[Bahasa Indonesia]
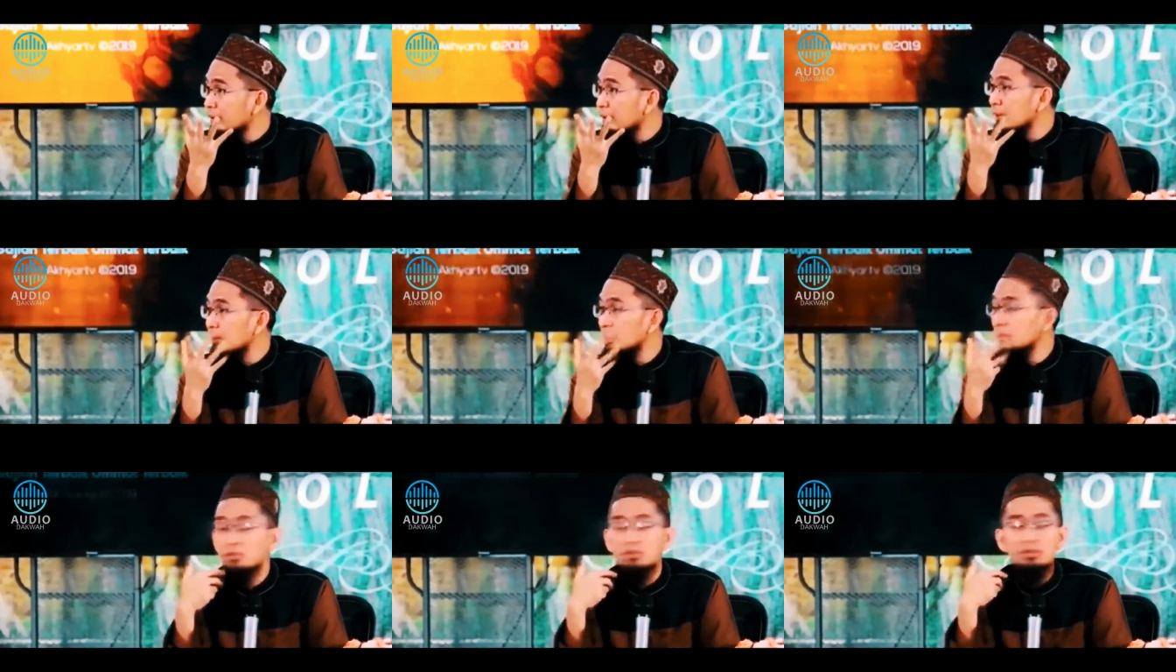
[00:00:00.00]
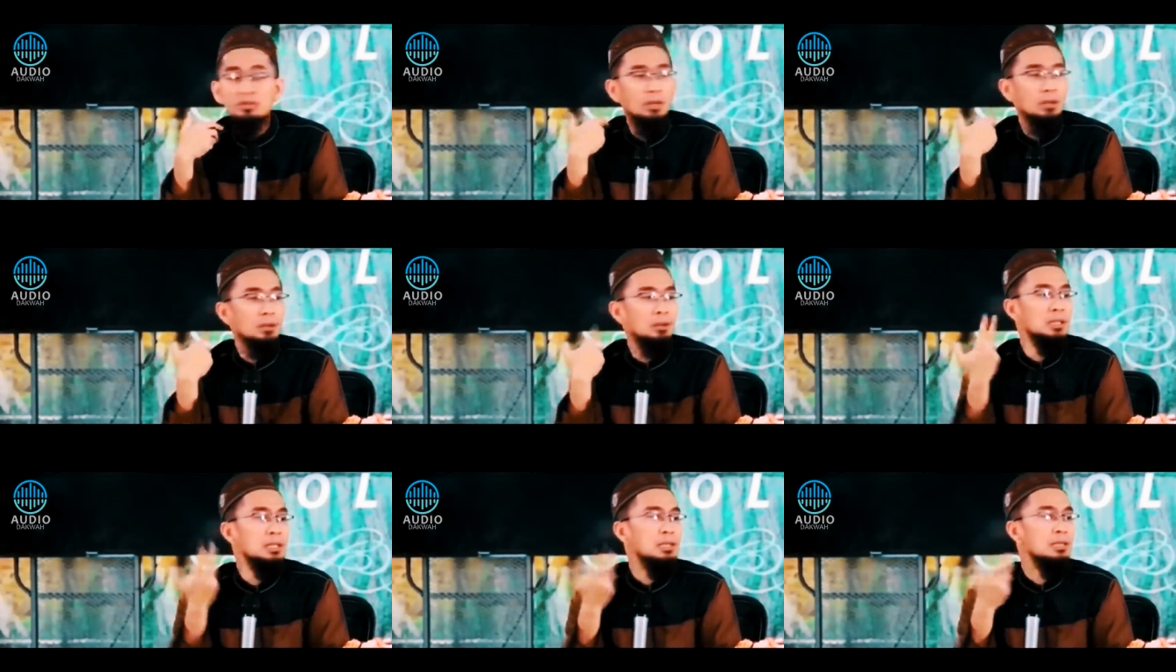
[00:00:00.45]
itu
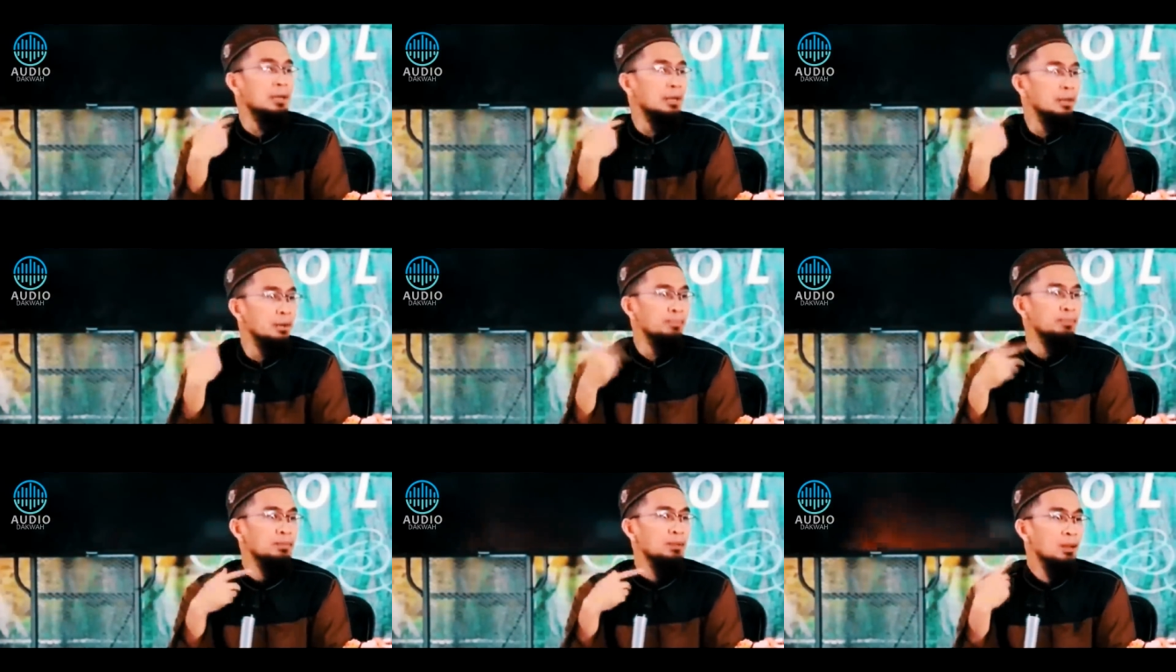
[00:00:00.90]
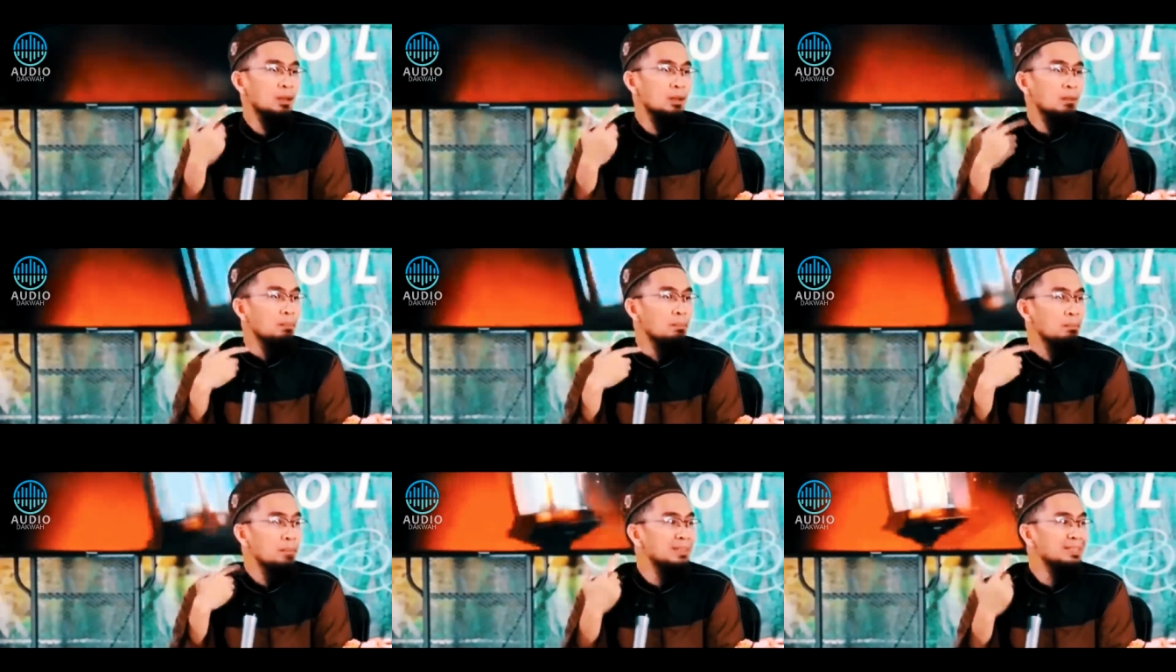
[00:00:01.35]
seketika
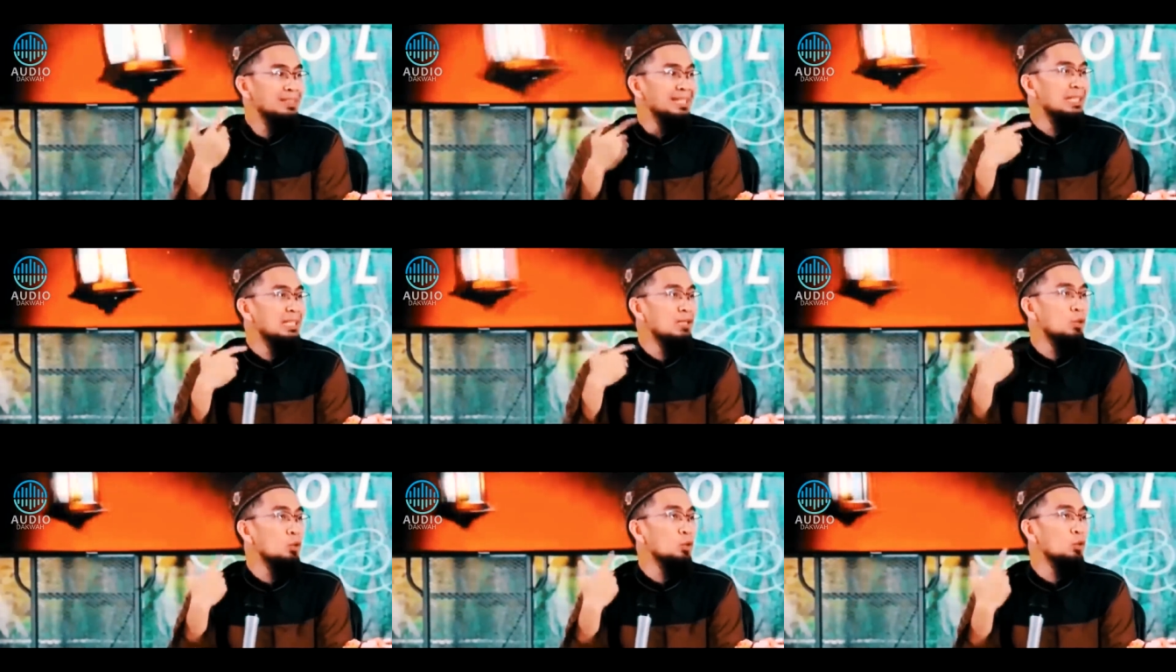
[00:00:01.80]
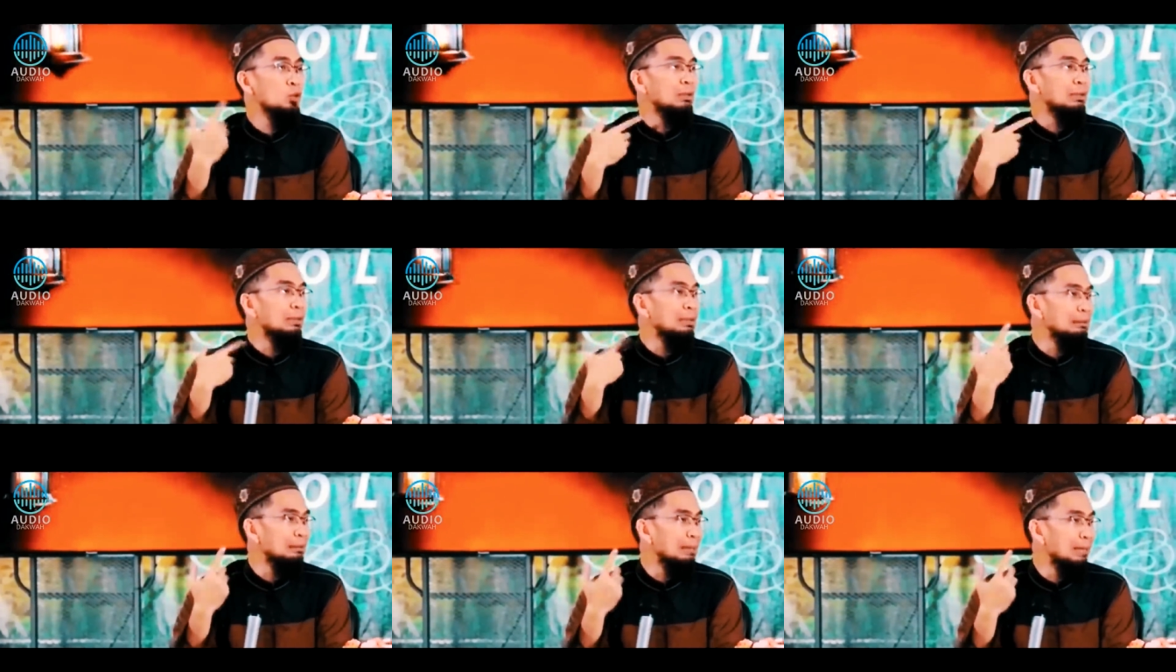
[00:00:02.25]
bisa
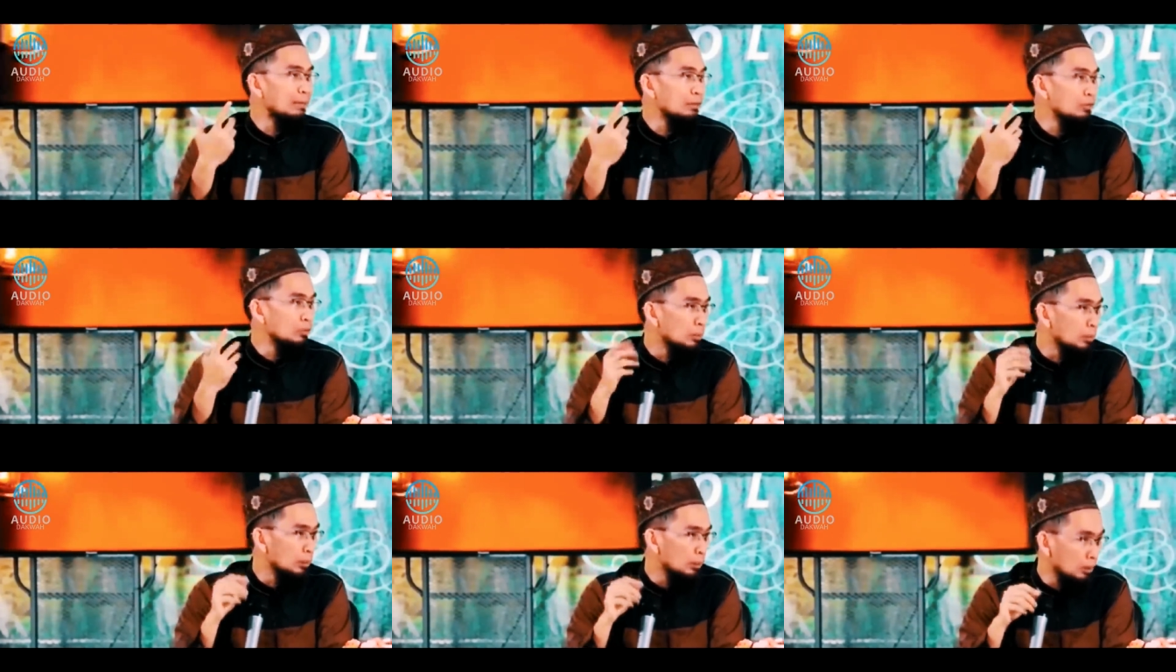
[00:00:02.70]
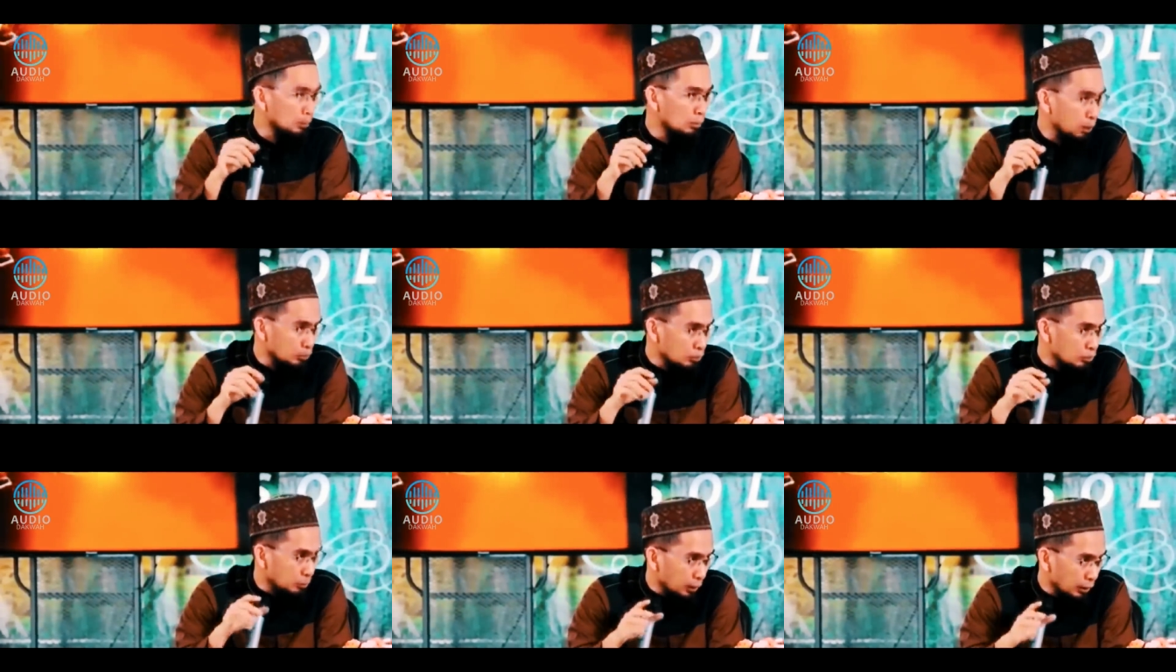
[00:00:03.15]
digugurkan langsung oleh
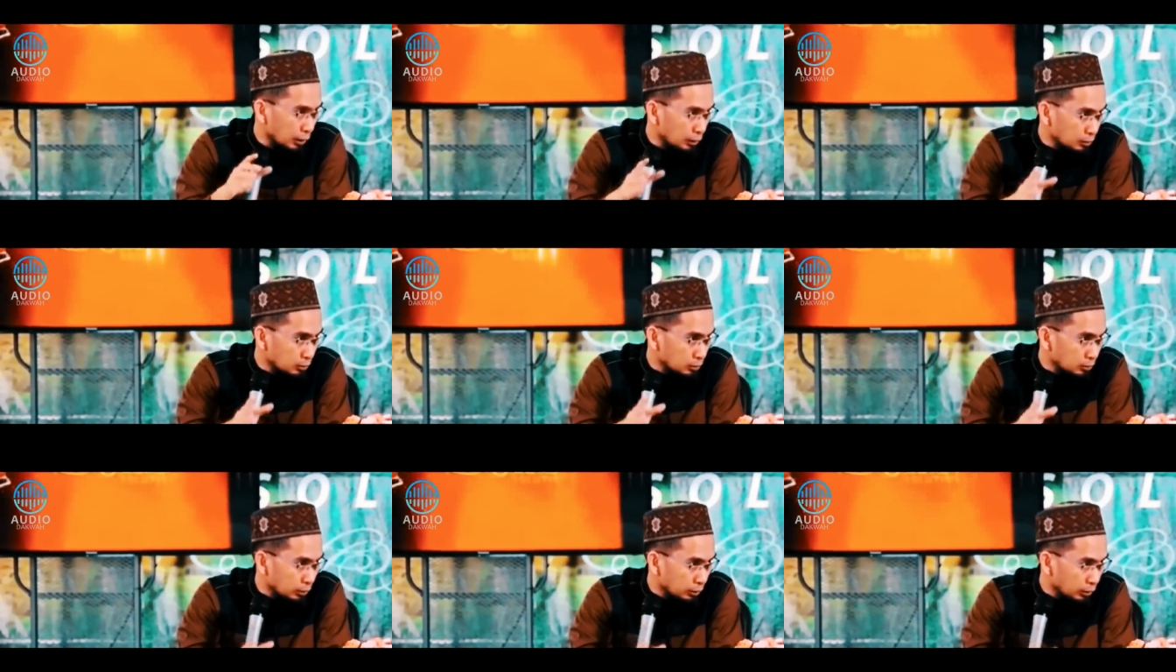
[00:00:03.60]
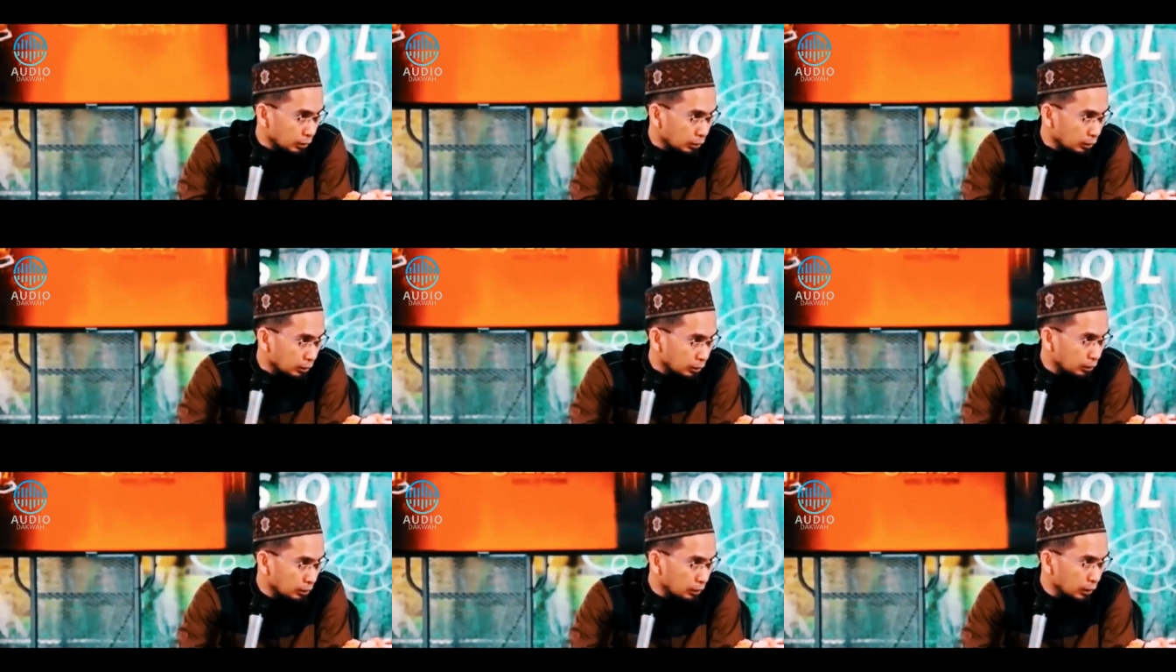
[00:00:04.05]
Allah Subhanahu wa
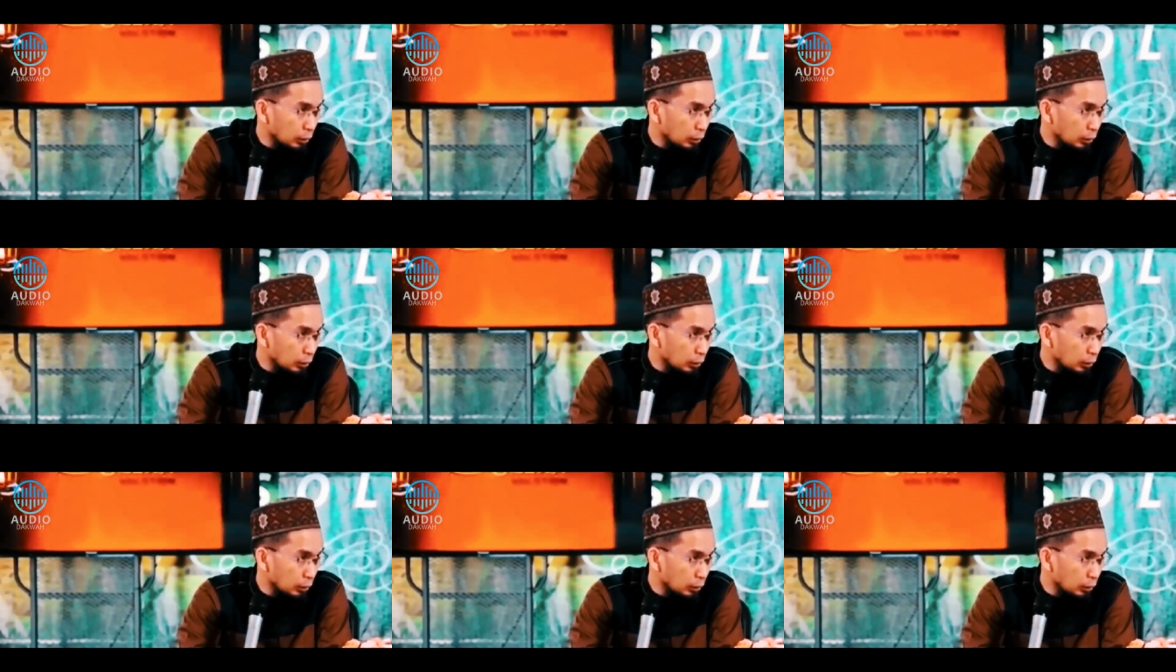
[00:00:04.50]
taala.